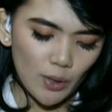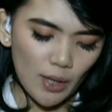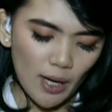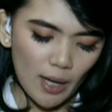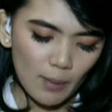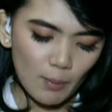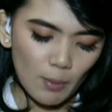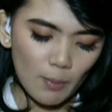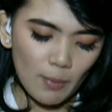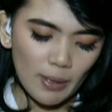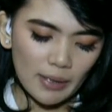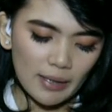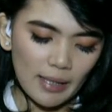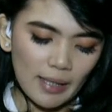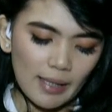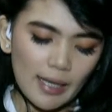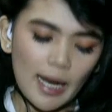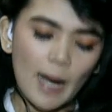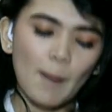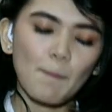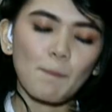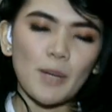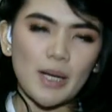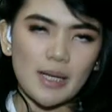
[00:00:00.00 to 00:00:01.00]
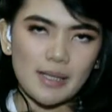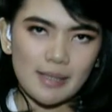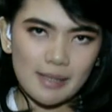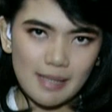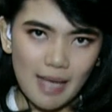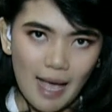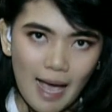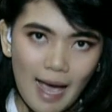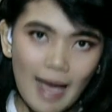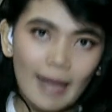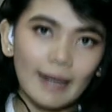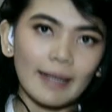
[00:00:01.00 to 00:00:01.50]
yaitu dengan membatalkan
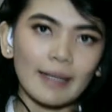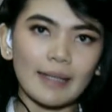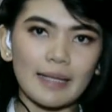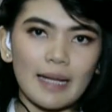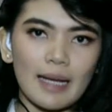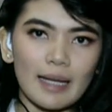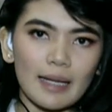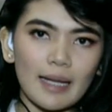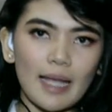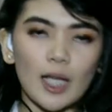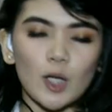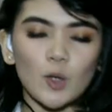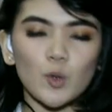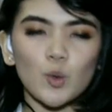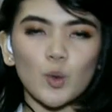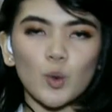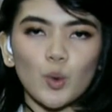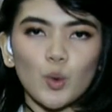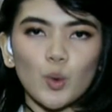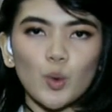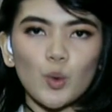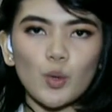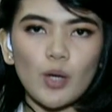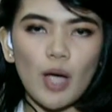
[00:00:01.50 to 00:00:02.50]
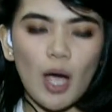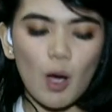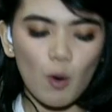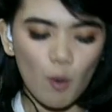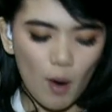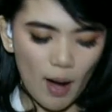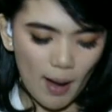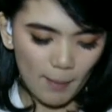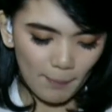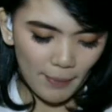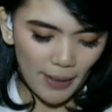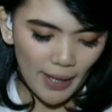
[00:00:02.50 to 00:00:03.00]
pengesahan dari RUU
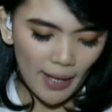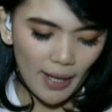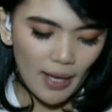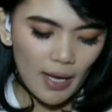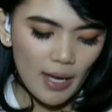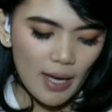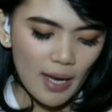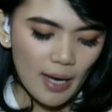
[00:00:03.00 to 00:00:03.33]
KUHP